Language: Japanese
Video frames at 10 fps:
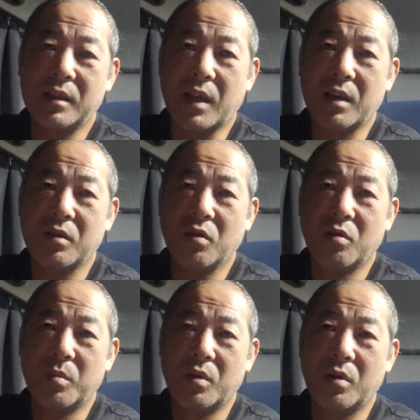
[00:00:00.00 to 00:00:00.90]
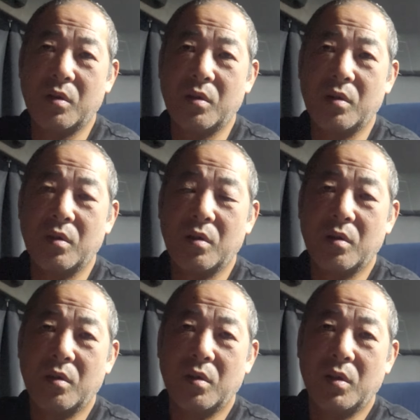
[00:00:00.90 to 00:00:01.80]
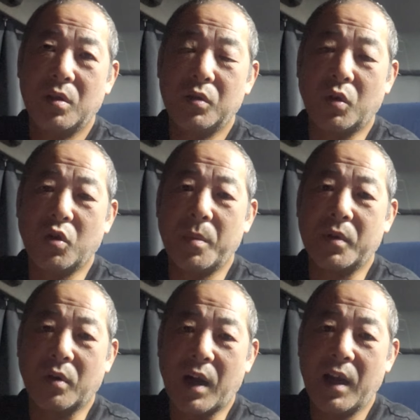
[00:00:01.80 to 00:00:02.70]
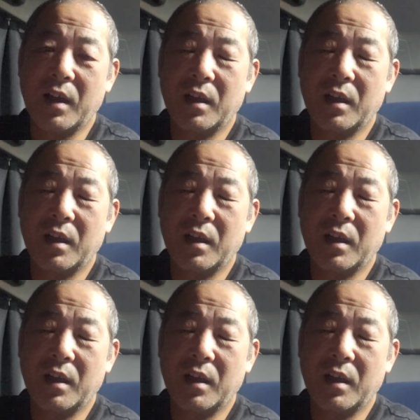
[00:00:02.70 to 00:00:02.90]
残業も土曜日とか、